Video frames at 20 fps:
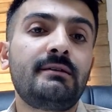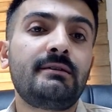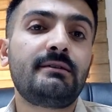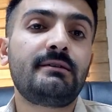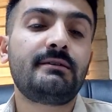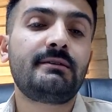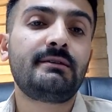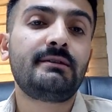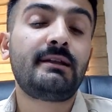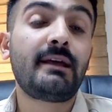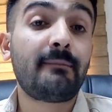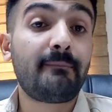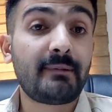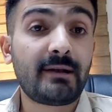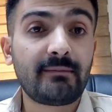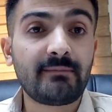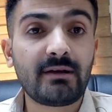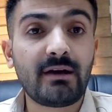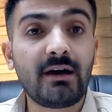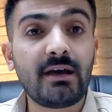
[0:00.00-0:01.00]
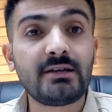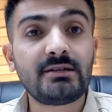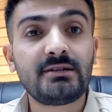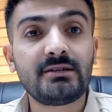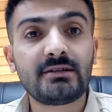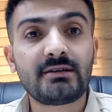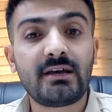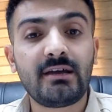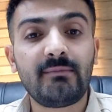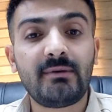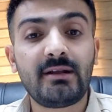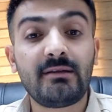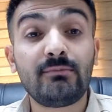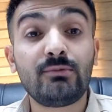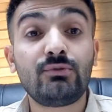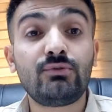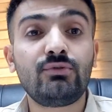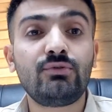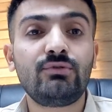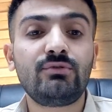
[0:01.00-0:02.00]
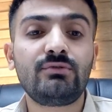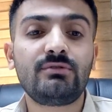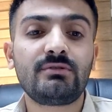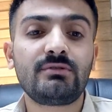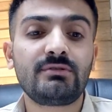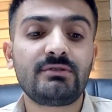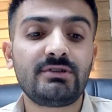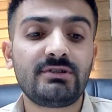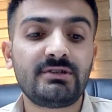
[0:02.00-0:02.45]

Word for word: e, depremde hayatını kaybeden bütün